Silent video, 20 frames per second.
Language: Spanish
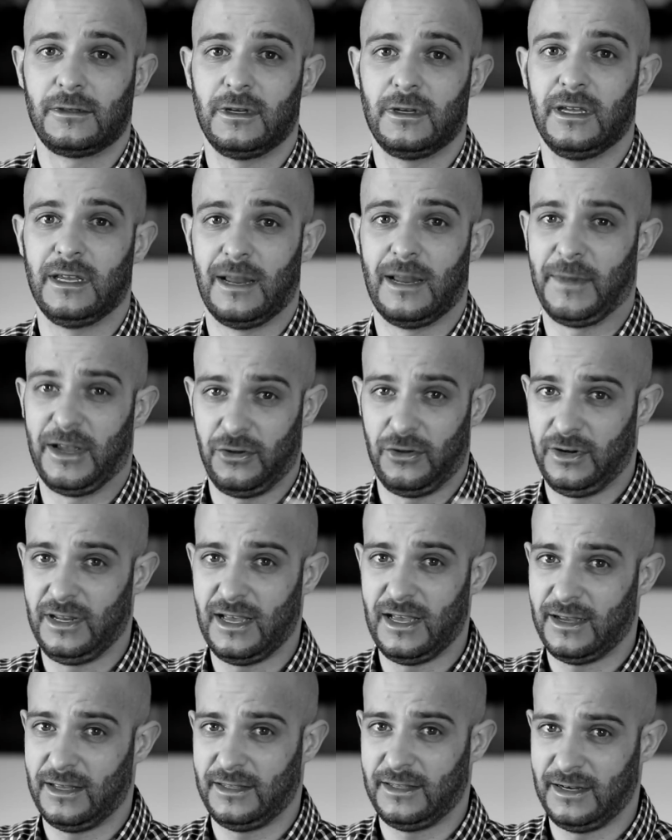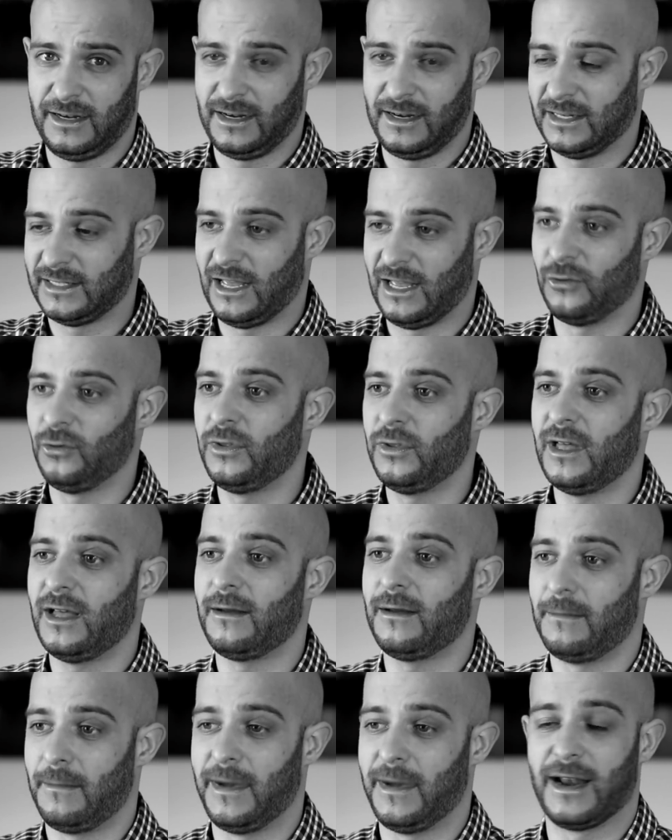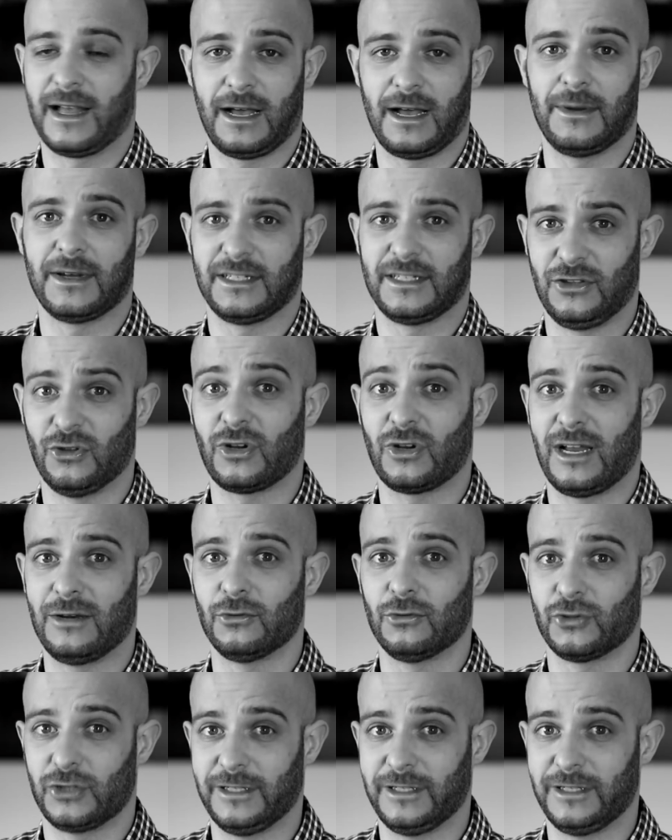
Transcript: Y la mayoría que tienen esa duda van a acabar siendo calvos,